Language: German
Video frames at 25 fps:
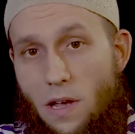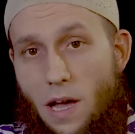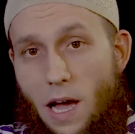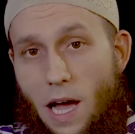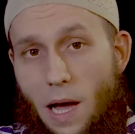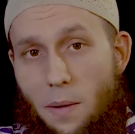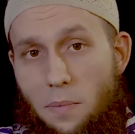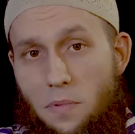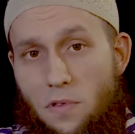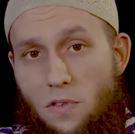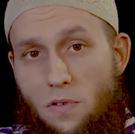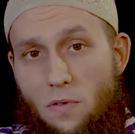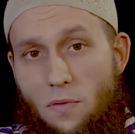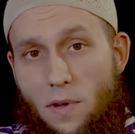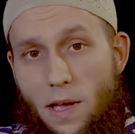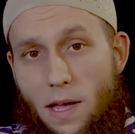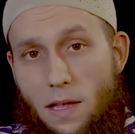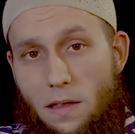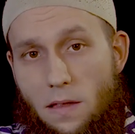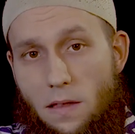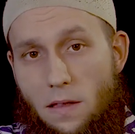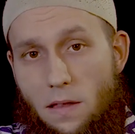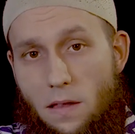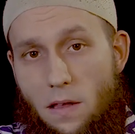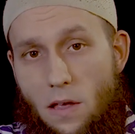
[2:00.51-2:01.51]

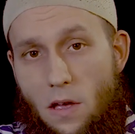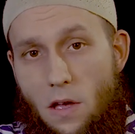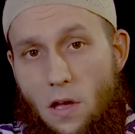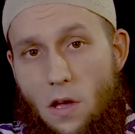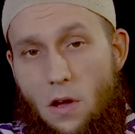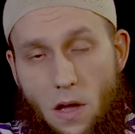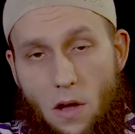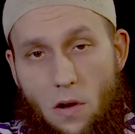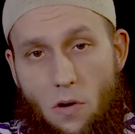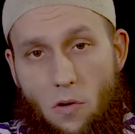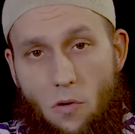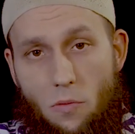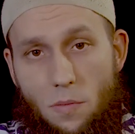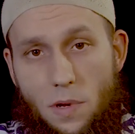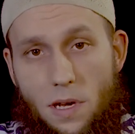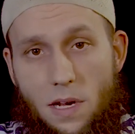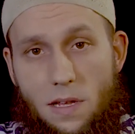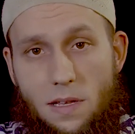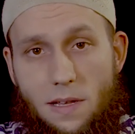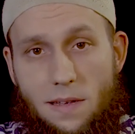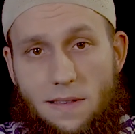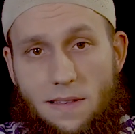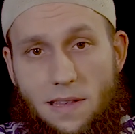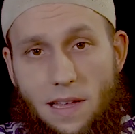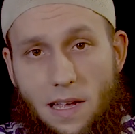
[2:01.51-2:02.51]
abzuwerten, um
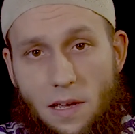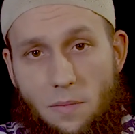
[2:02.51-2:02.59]
ihnen das